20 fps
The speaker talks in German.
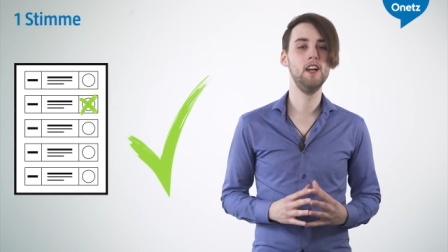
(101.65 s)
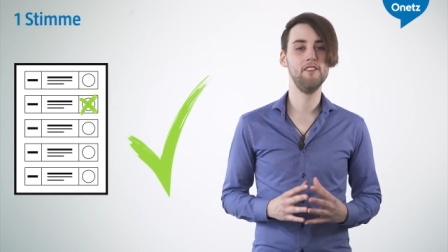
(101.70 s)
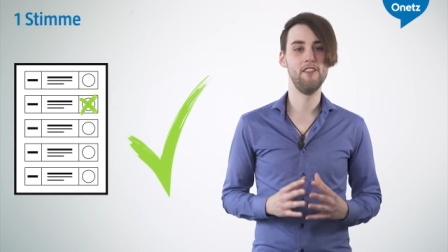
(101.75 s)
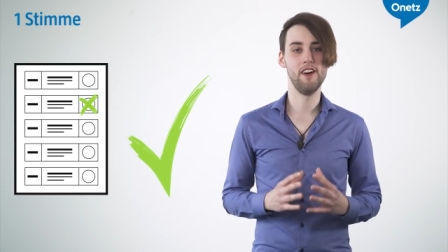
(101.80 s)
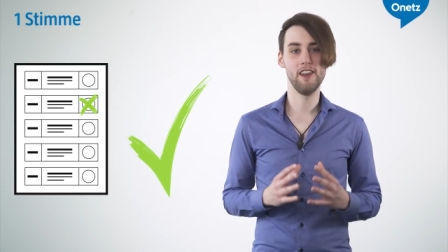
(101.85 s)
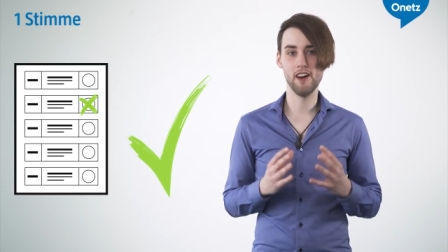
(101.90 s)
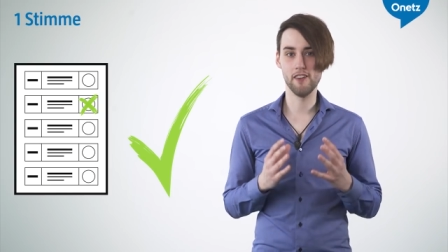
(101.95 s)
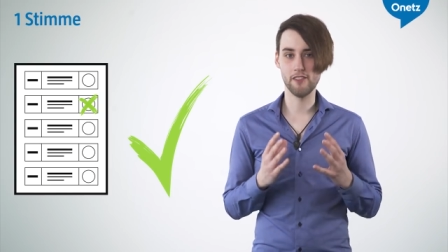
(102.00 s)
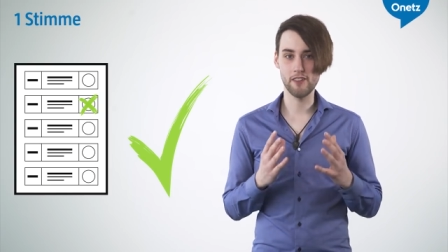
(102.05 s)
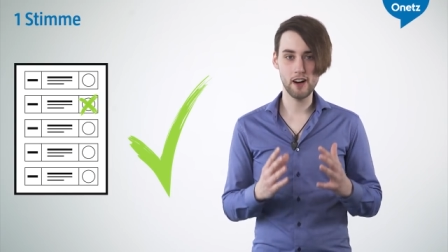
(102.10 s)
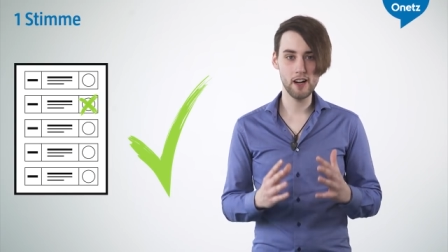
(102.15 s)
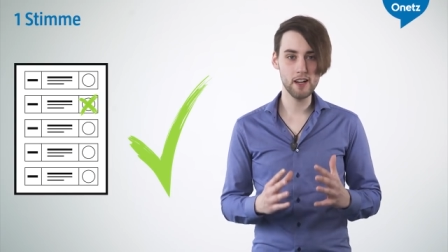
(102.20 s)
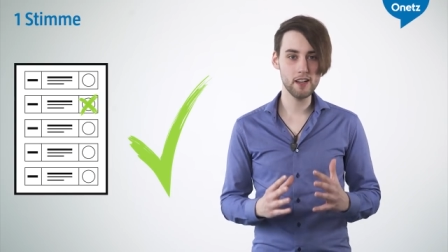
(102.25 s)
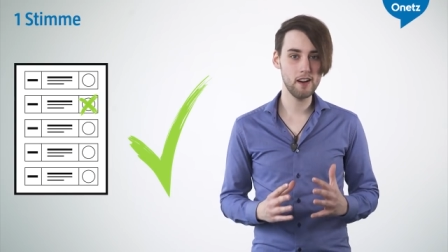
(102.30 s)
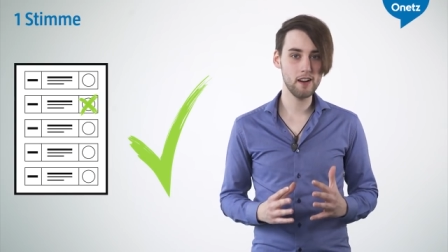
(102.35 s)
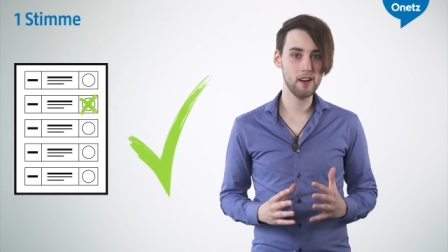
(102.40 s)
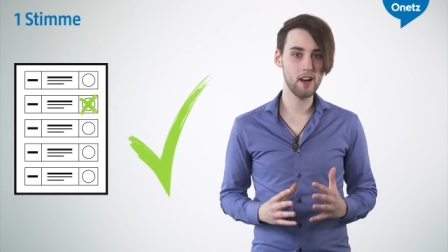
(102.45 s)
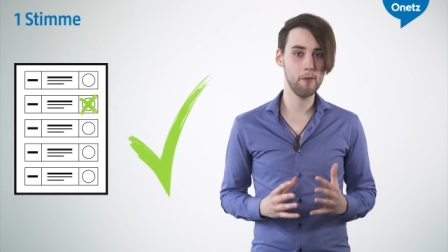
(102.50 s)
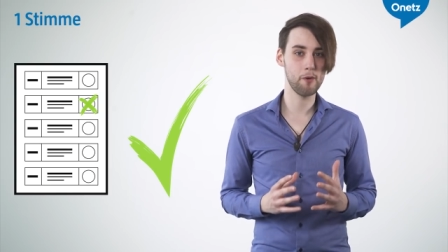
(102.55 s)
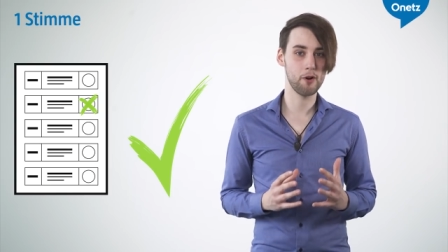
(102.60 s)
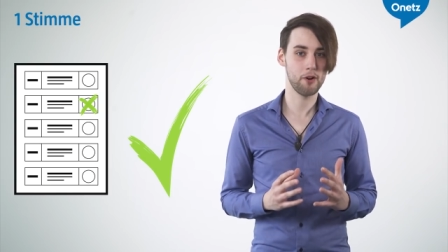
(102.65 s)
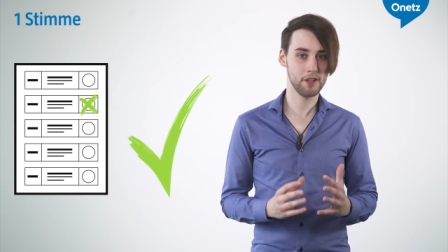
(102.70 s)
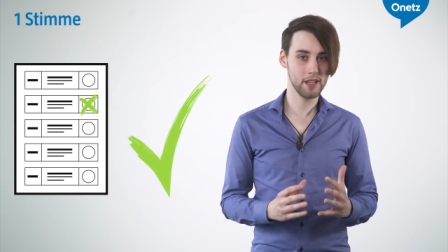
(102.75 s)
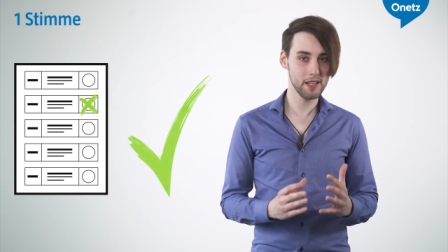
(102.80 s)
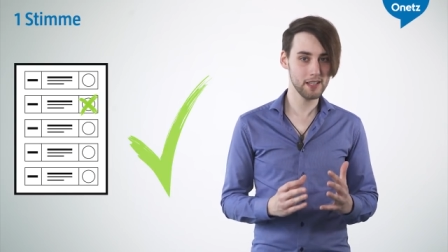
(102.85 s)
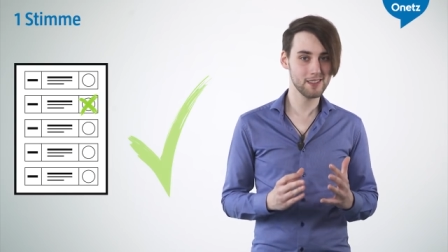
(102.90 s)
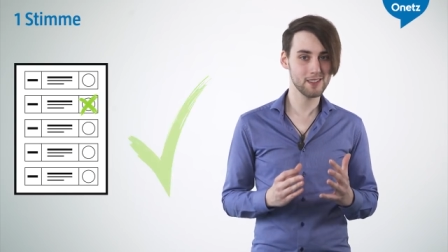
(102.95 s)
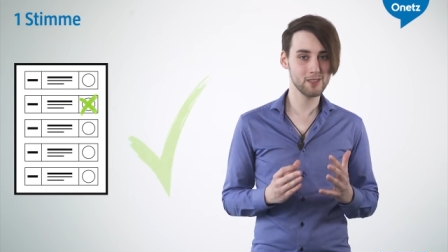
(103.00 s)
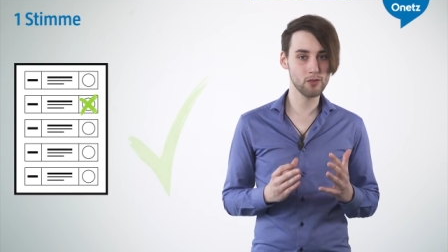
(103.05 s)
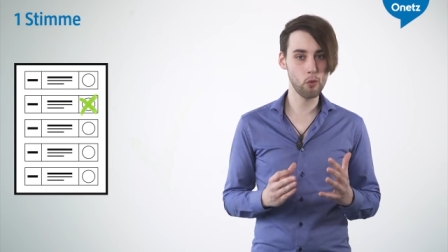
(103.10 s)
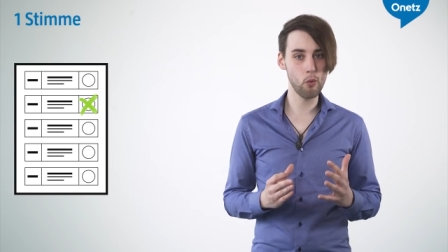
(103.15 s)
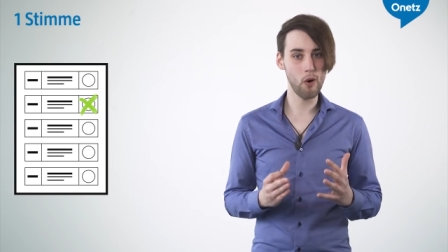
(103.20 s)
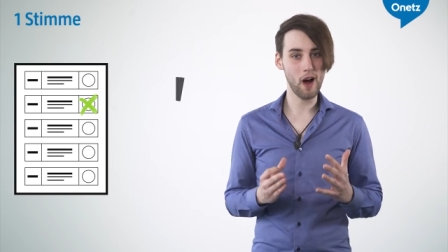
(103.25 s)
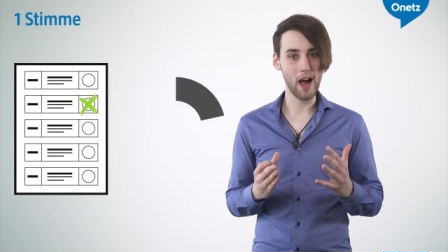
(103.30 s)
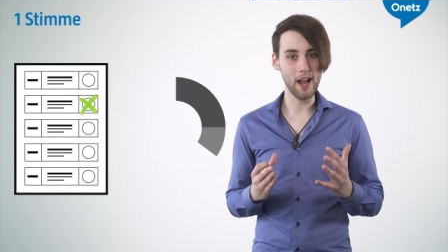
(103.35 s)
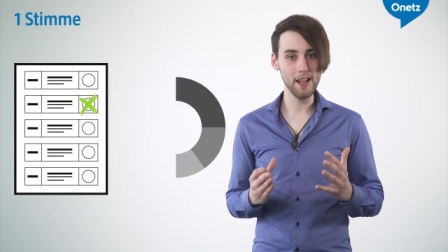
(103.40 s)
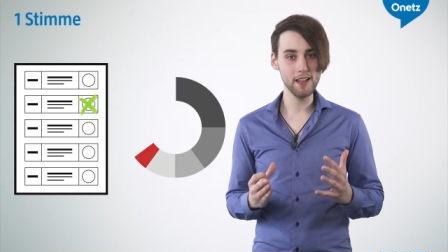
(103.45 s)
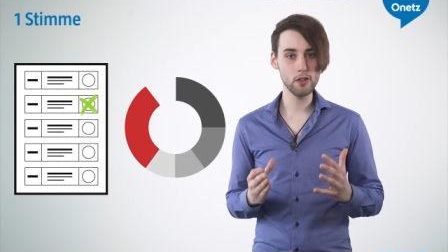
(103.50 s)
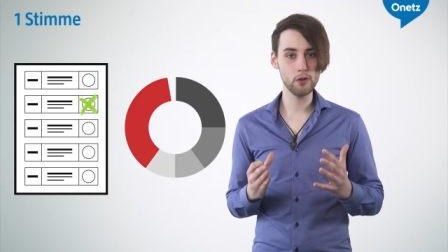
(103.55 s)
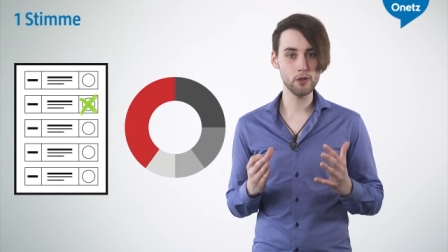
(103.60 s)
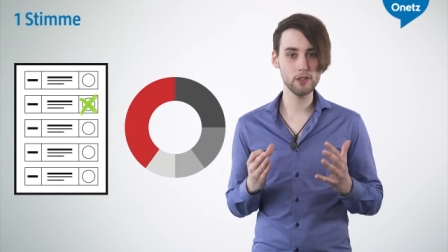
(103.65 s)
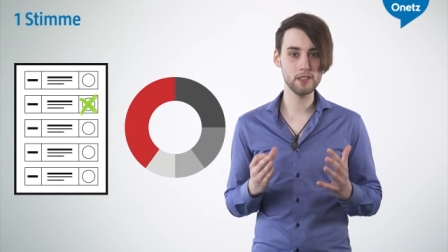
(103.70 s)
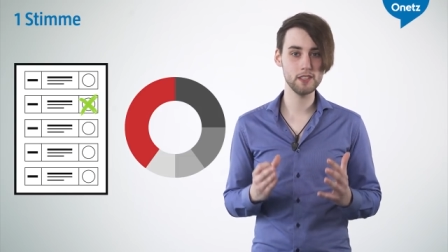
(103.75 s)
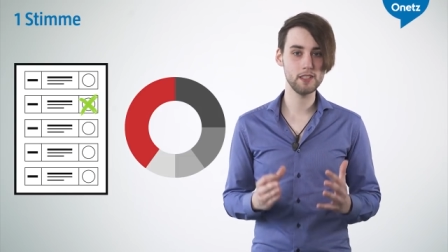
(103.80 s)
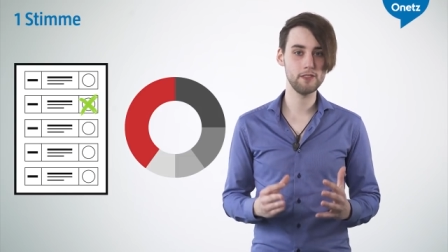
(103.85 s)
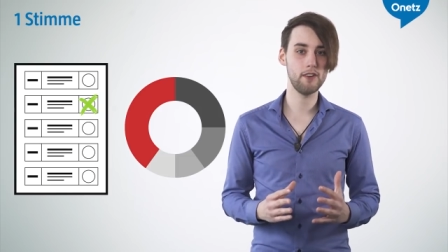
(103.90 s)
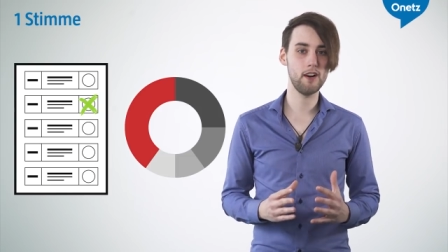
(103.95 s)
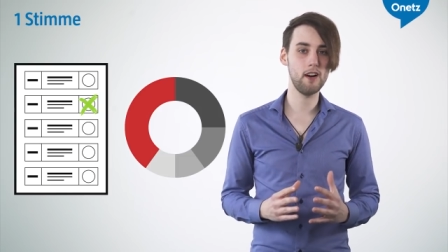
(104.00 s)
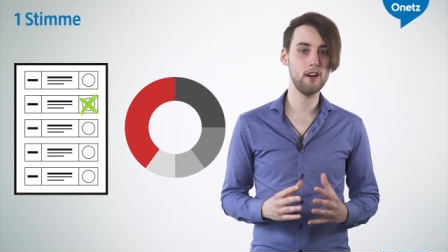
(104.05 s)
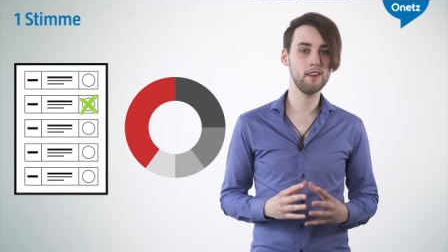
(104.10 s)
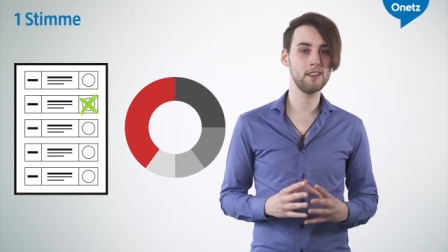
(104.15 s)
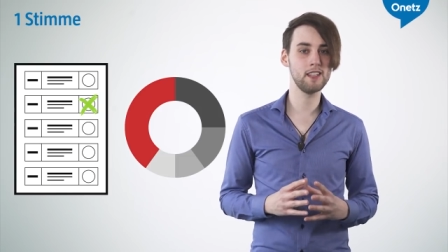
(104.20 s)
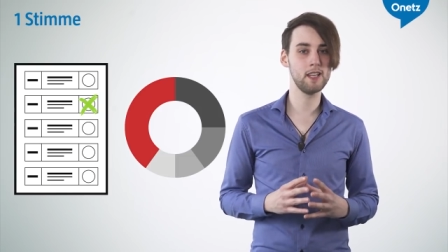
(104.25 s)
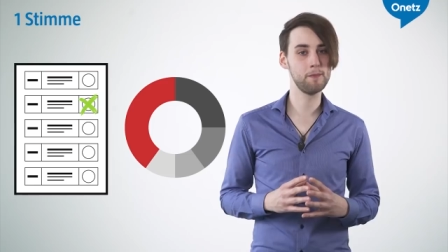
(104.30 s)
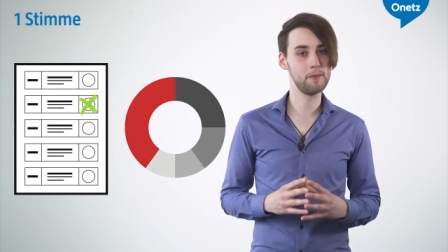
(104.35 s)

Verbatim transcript: Wenn der Wahlgang aber noch nicht so eindeutig war,